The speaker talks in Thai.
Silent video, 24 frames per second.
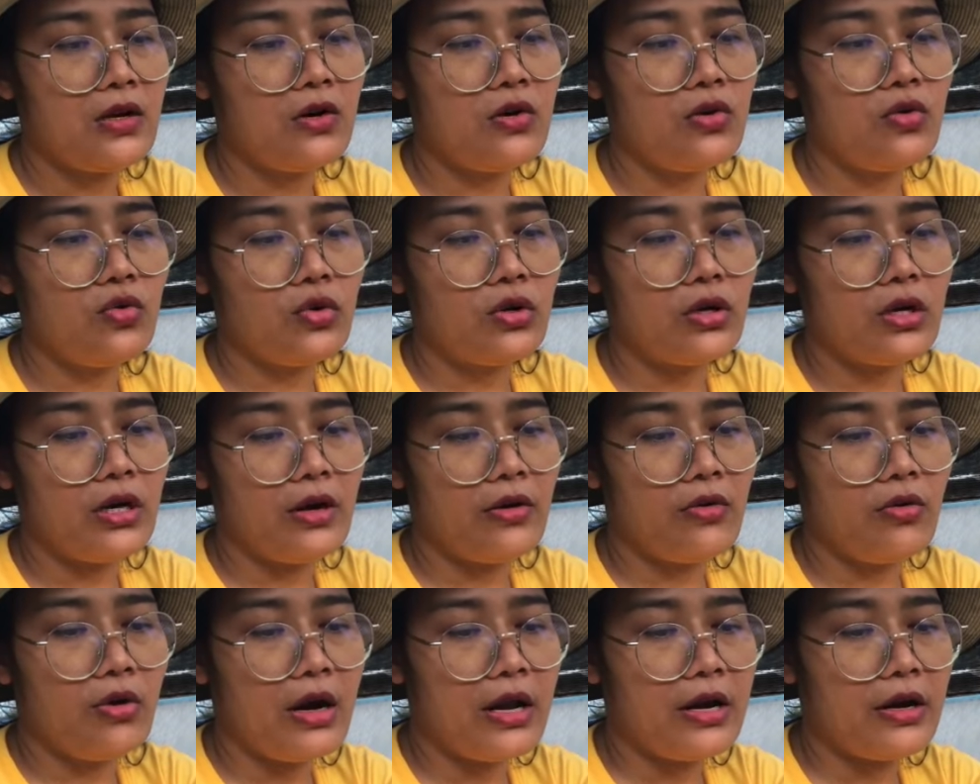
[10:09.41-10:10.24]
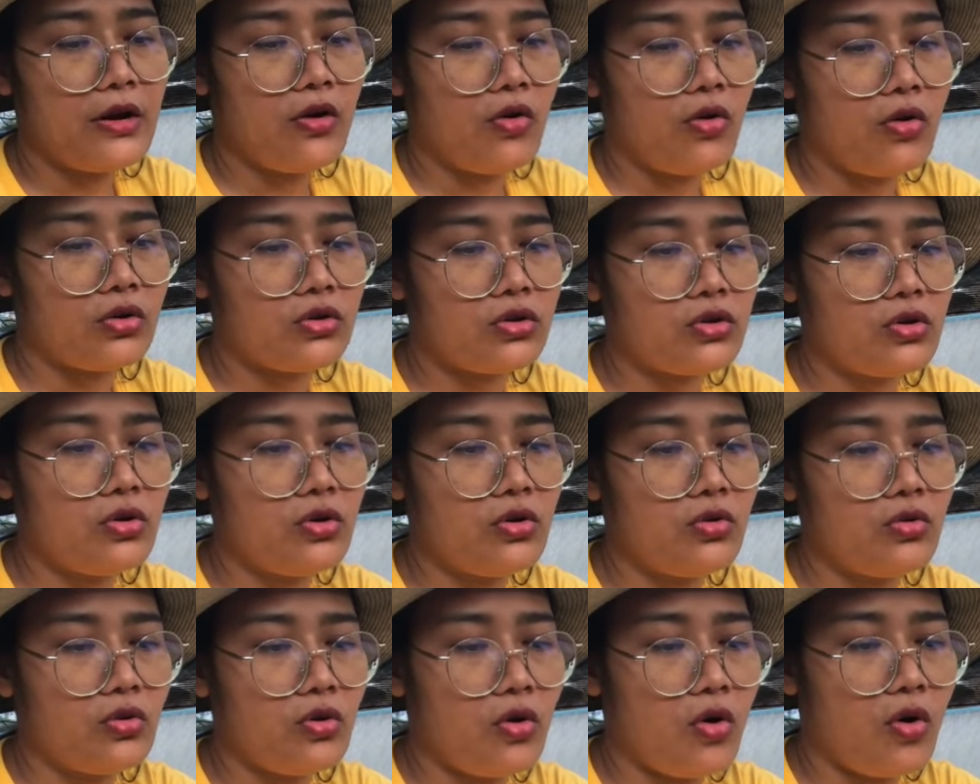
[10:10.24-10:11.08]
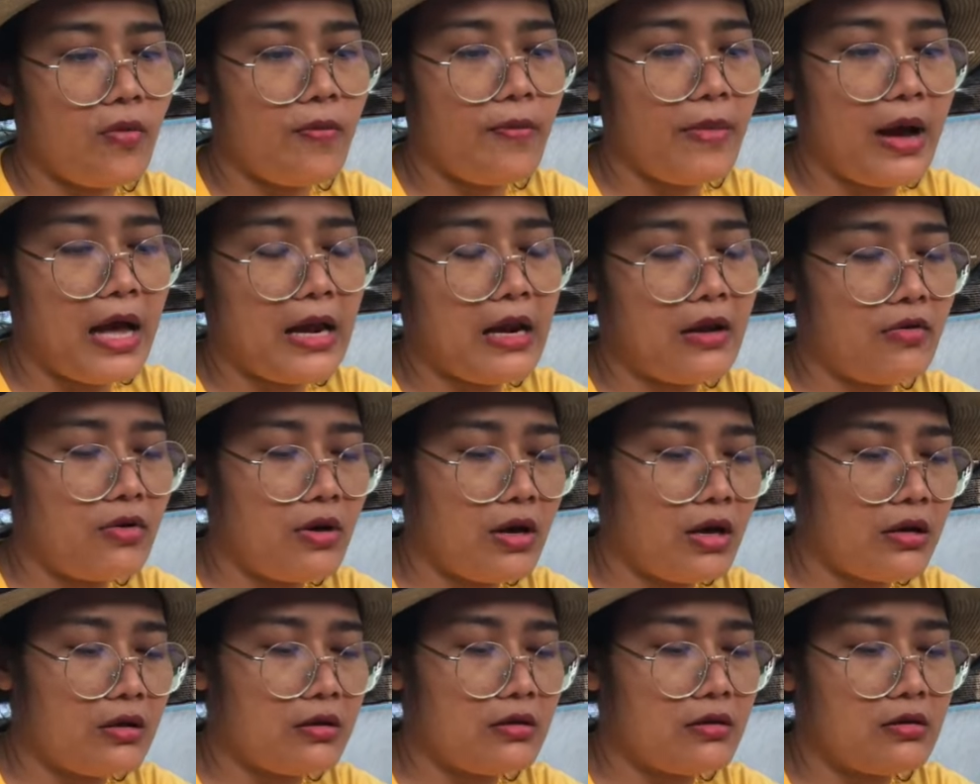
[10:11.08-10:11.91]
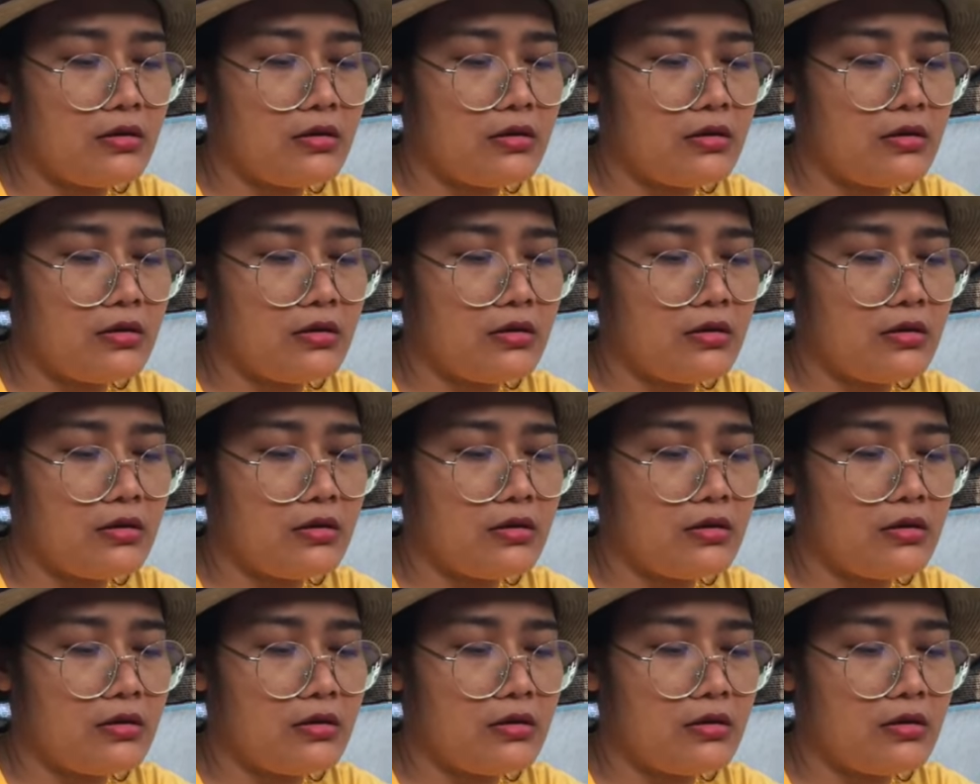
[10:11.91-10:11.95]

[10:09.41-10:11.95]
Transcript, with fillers: หลุดแล้วอ่ะหน่อจนหลุดออกมาแล้วอ่ะ